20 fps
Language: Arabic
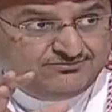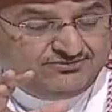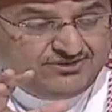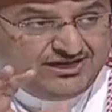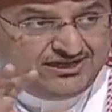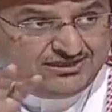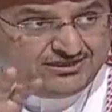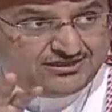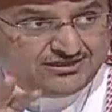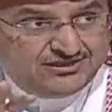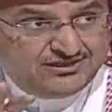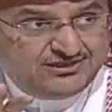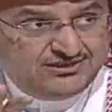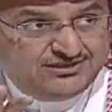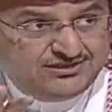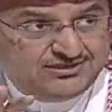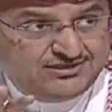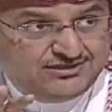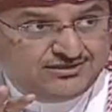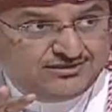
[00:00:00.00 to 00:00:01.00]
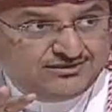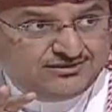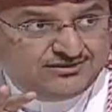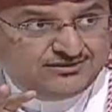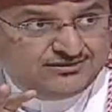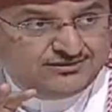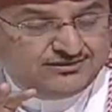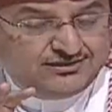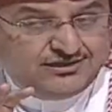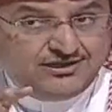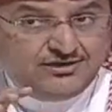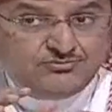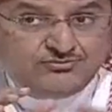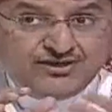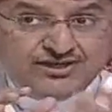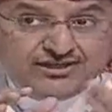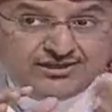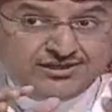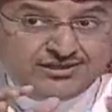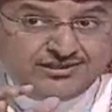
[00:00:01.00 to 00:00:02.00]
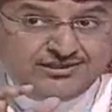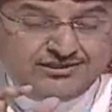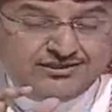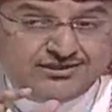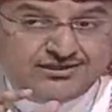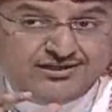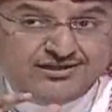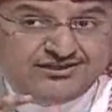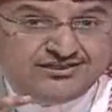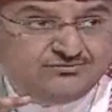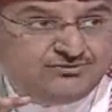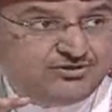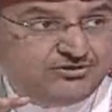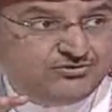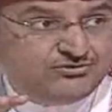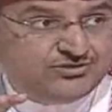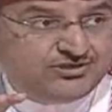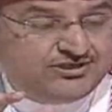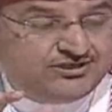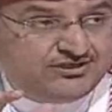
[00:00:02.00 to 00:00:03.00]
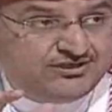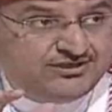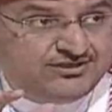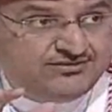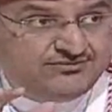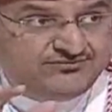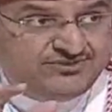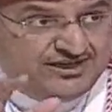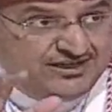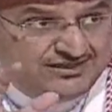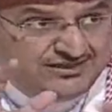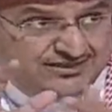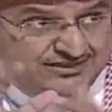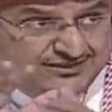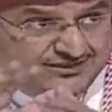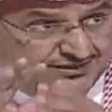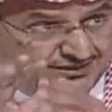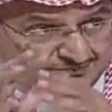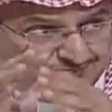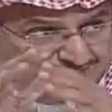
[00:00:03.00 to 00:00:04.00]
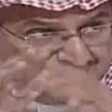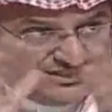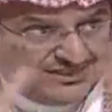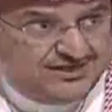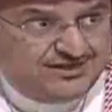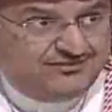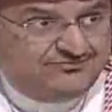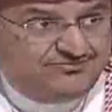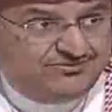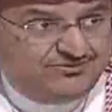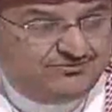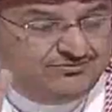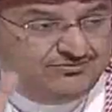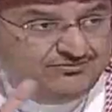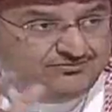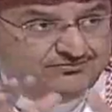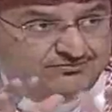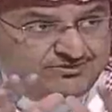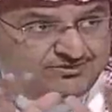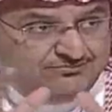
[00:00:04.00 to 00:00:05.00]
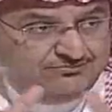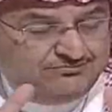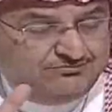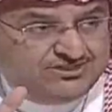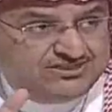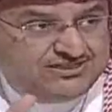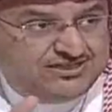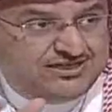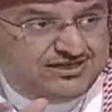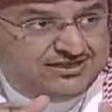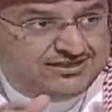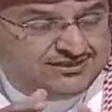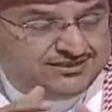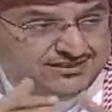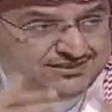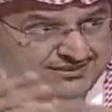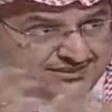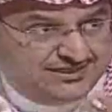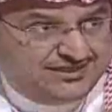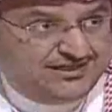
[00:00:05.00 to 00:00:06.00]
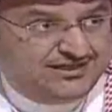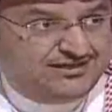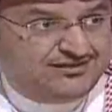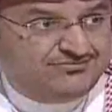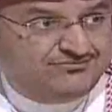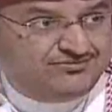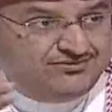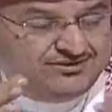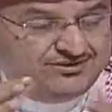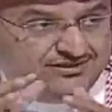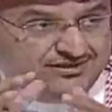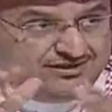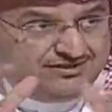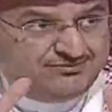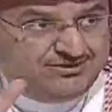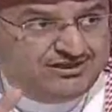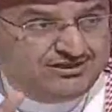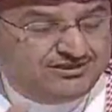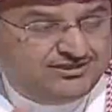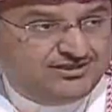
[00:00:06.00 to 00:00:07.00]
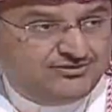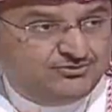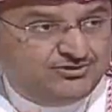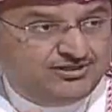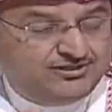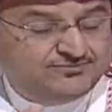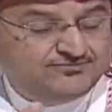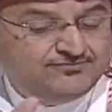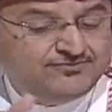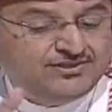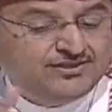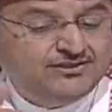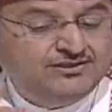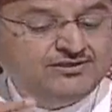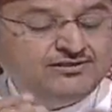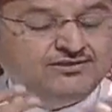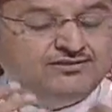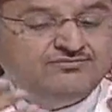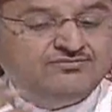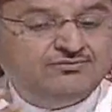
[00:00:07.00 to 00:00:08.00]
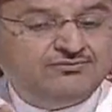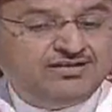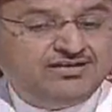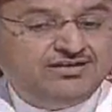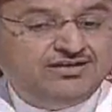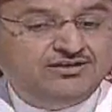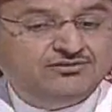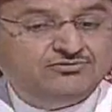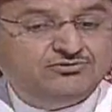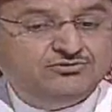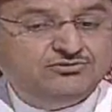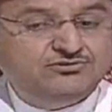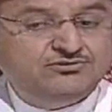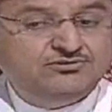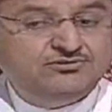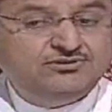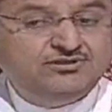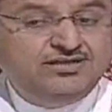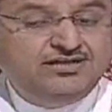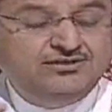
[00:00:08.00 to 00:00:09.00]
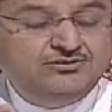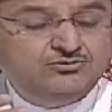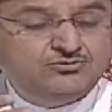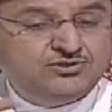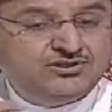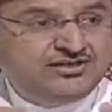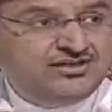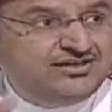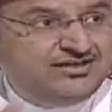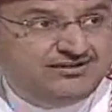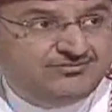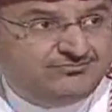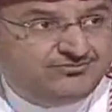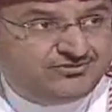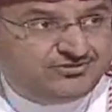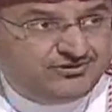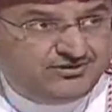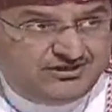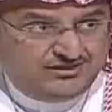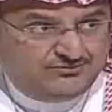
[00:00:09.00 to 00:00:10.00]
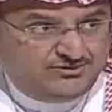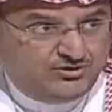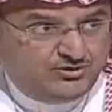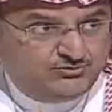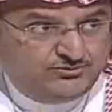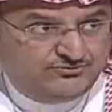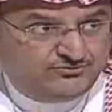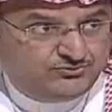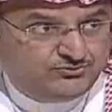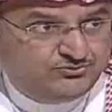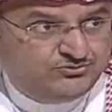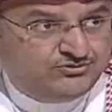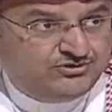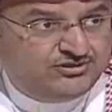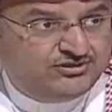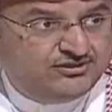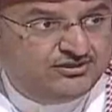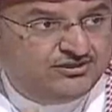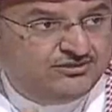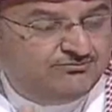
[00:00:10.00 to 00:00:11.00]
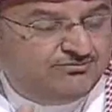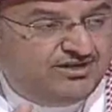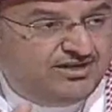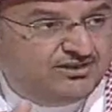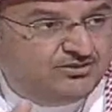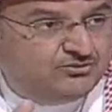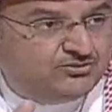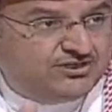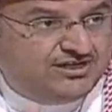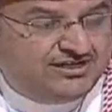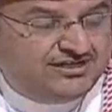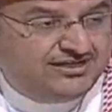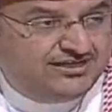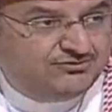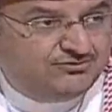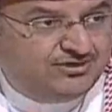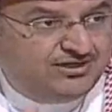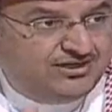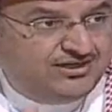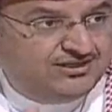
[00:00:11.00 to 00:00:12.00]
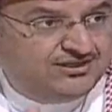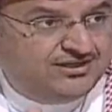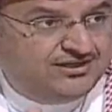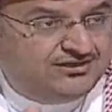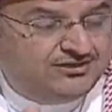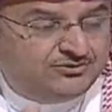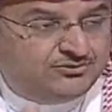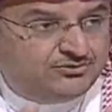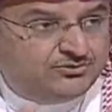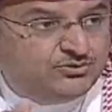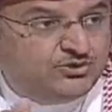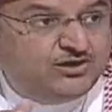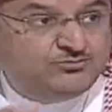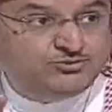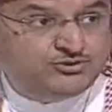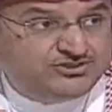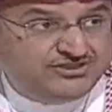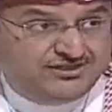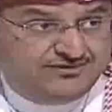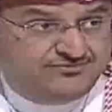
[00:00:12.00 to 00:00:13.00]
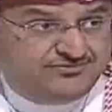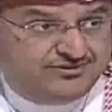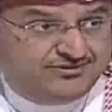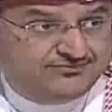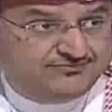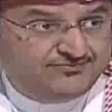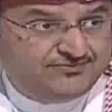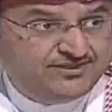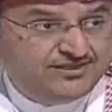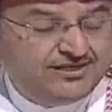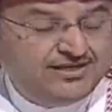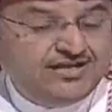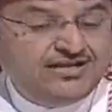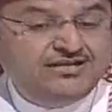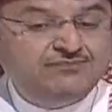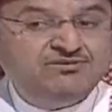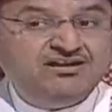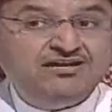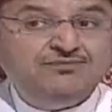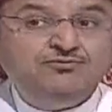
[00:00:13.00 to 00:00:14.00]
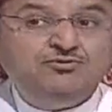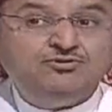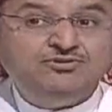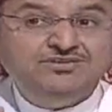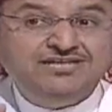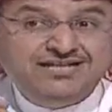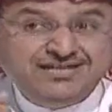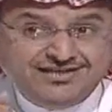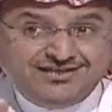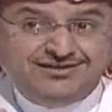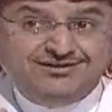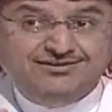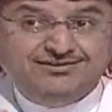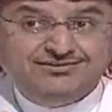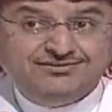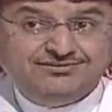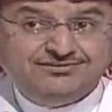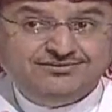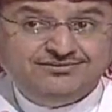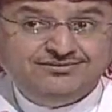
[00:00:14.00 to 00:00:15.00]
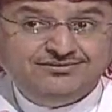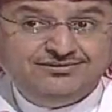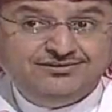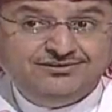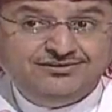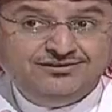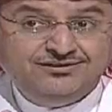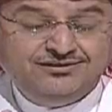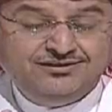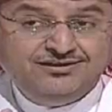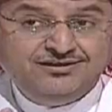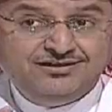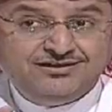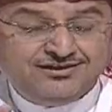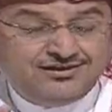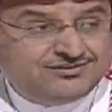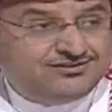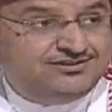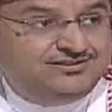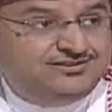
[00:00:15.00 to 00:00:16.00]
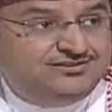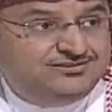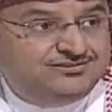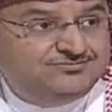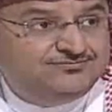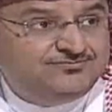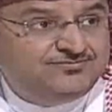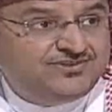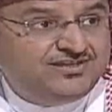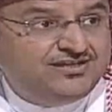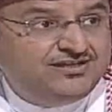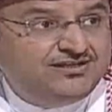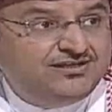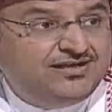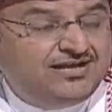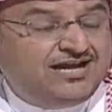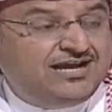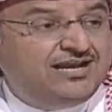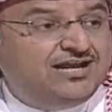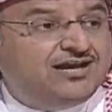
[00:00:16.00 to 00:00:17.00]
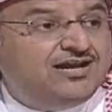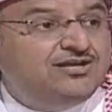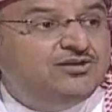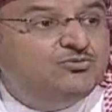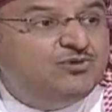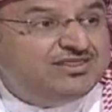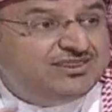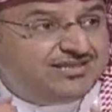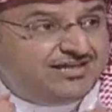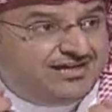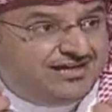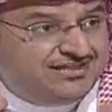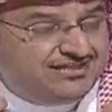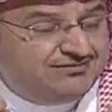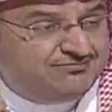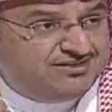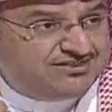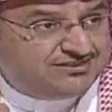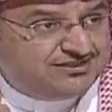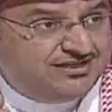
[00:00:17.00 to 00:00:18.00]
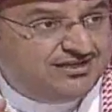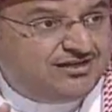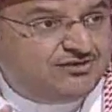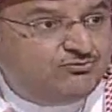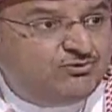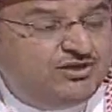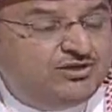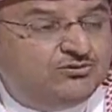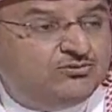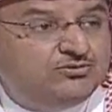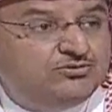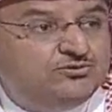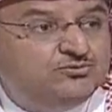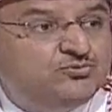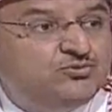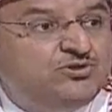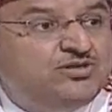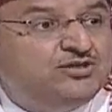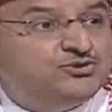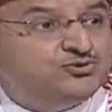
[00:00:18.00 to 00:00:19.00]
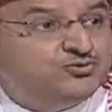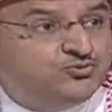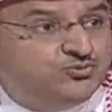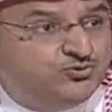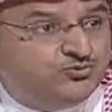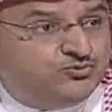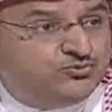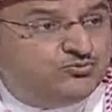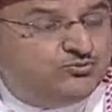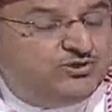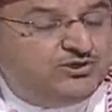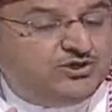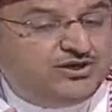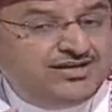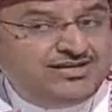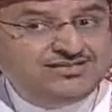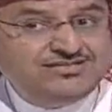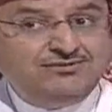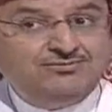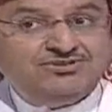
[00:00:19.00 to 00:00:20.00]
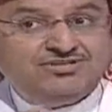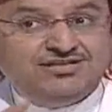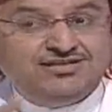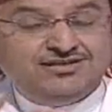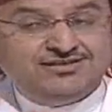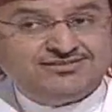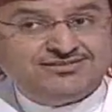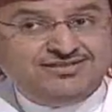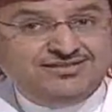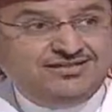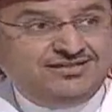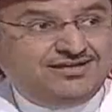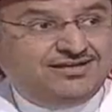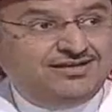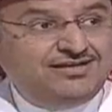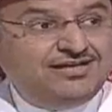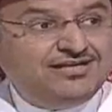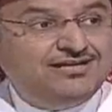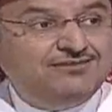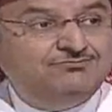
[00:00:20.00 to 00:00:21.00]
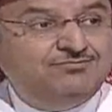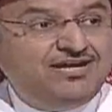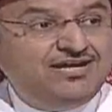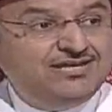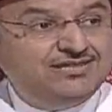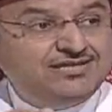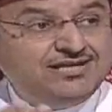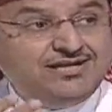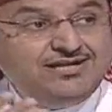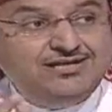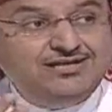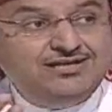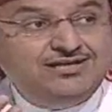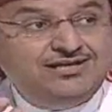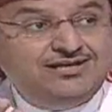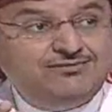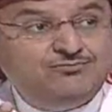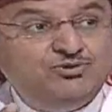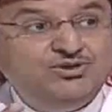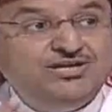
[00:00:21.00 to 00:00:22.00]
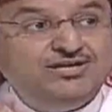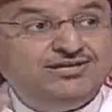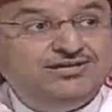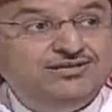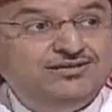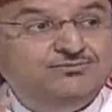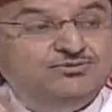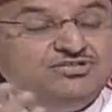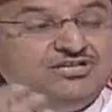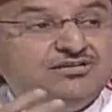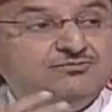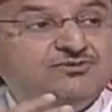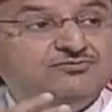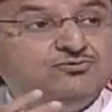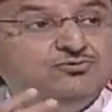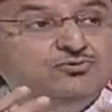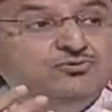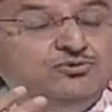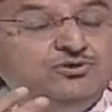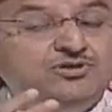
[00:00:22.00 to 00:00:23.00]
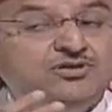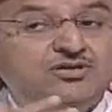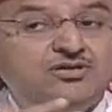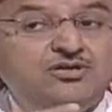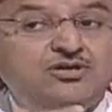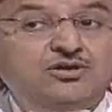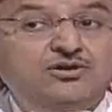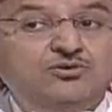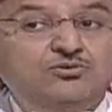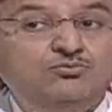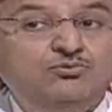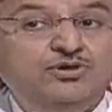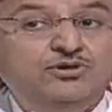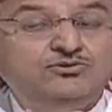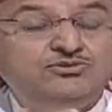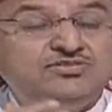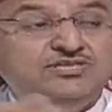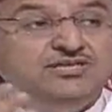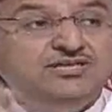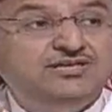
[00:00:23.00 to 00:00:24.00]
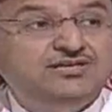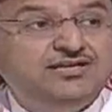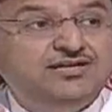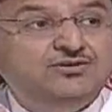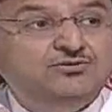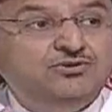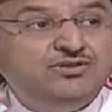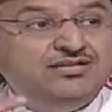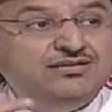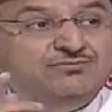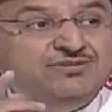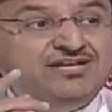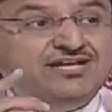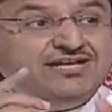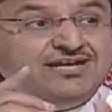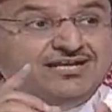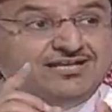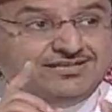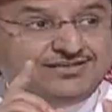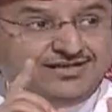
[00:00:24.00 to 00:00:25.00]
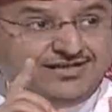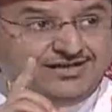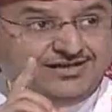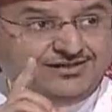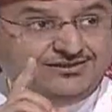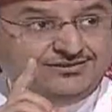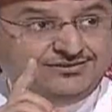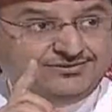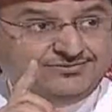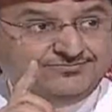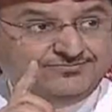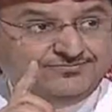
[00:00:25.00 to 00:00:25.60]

في هذه القضيه او في اي قضيه قادمه اخرى في اي مجال في من مجالات الادعاء في اعمال الدوله فمعناته لن يترك الأمر كما هو مفتوح بحيث يتاح لأي واحد أن يلقي التهم جزافا اللي ما يملك دليل قطعي على الأقل يوضح هذه المسألة ويقول لها شكوك ويعالجها بطريقه صحيحه لكن ما يظهر على الإعلام ويحكي بشكل مفتوح ويسيء لأنه إحنا لما نحكي عن الاتحاد